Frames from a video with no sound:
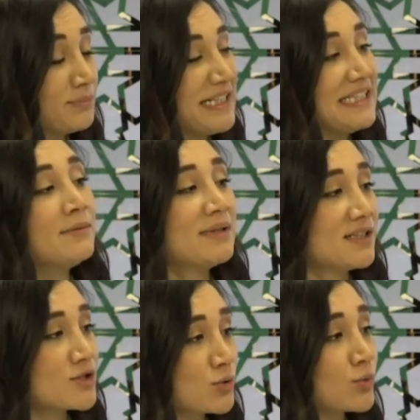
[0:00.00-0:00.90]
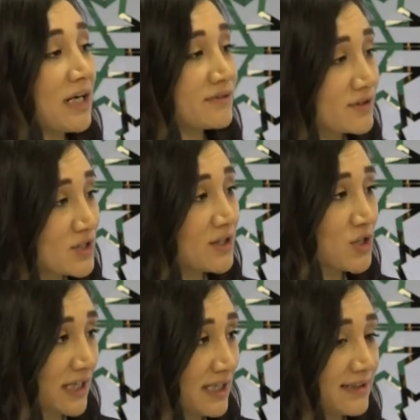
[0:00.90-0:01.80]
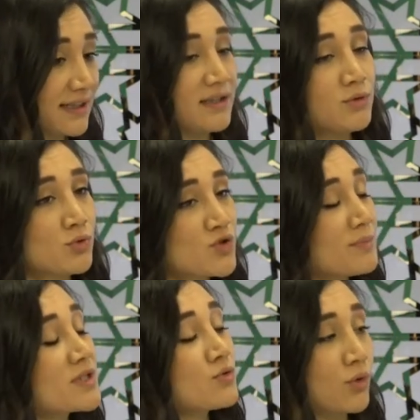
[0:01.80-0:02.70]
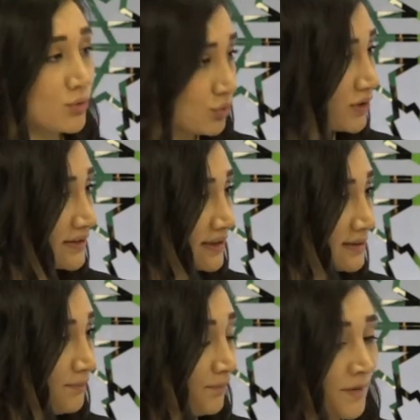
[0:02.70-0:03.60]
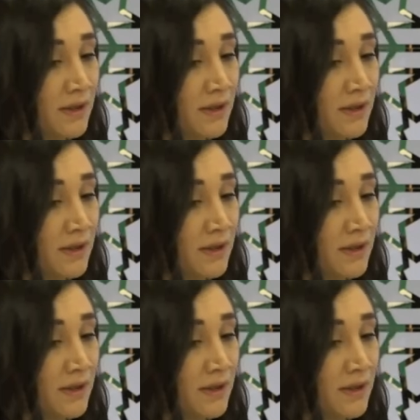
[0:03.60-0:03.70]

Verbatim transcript: milli bilinci uyandıracak şekilde Türkçemizi doğru kullanalım.